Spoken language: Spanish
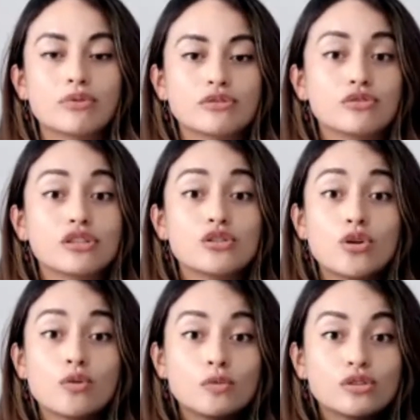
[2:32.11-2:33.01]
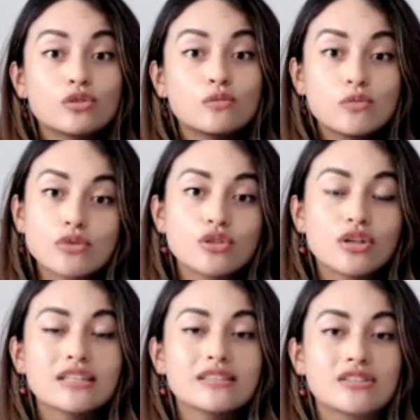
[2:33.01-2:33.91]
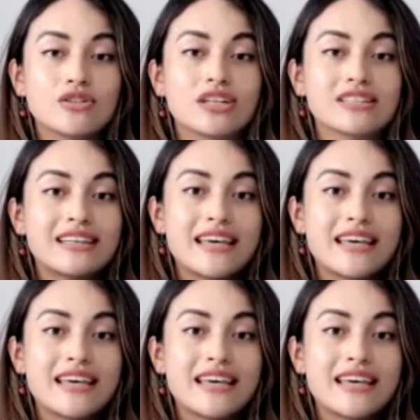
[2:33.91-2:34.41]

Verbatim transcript: Por eso es que yo lo muestro mucho en las historias